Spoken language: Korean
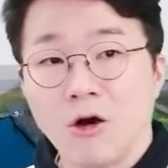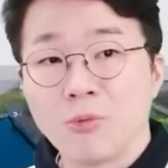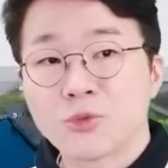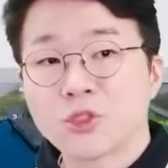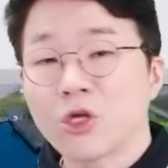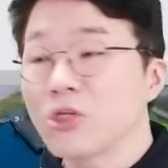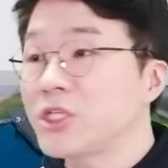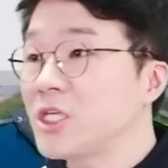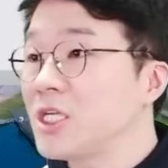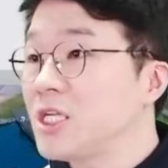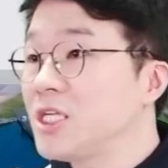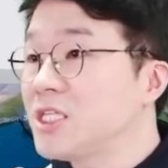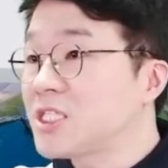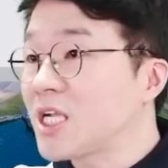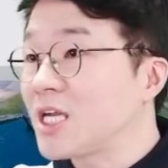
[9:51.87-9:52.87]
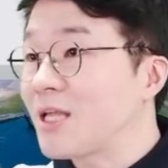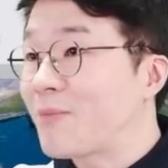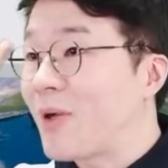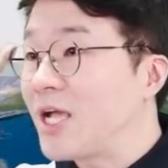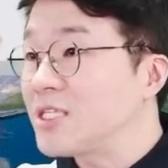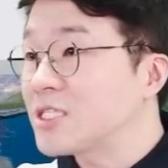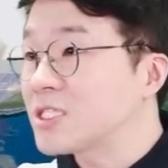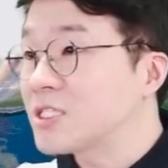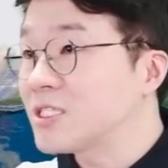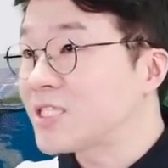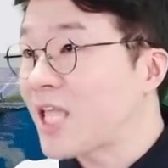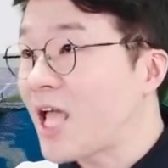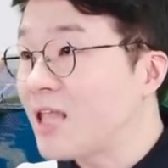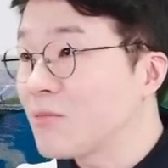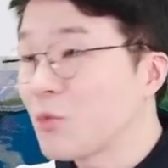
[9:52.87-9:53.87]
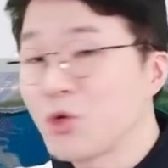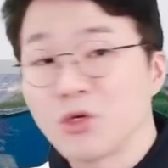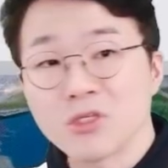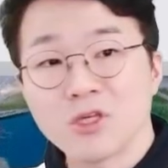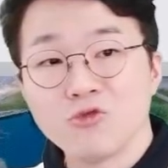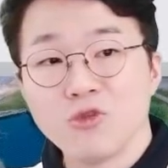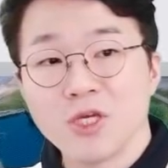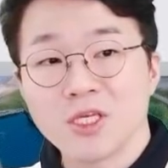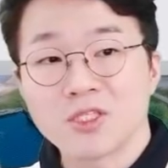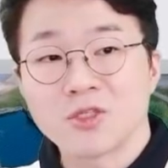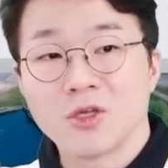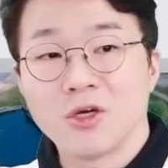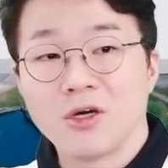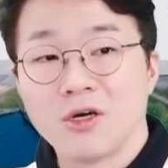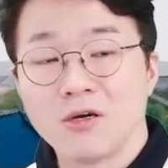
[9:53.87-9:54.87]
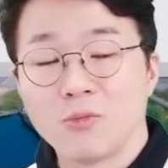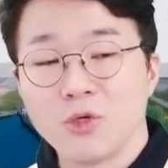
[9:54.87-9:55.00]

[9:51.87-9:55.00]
없어질 일자리 베스트 10 뭐 이런 게 유행했어요.